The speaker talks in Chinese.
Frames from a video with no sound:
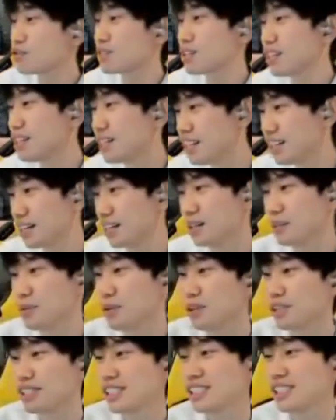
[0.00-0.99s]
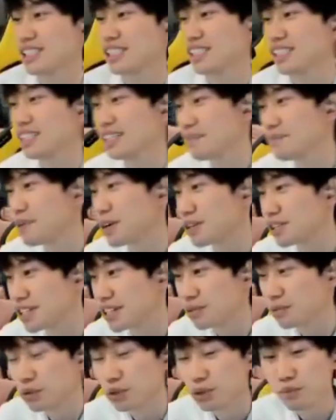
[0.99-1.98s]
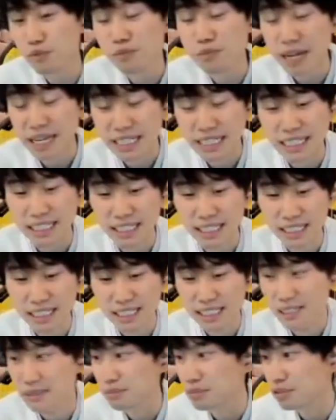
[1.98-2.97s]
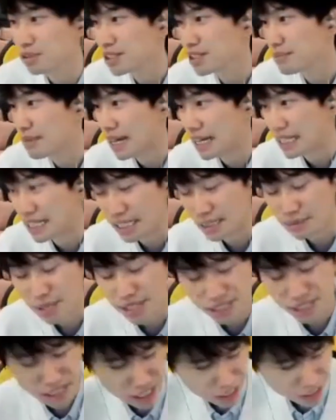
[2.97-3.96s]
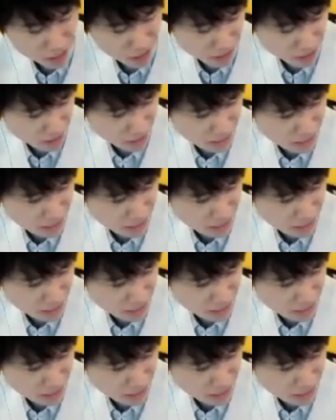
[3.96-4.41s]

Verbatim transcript: 呃，我自己表现我都不满意，不是很满意。你们也知道。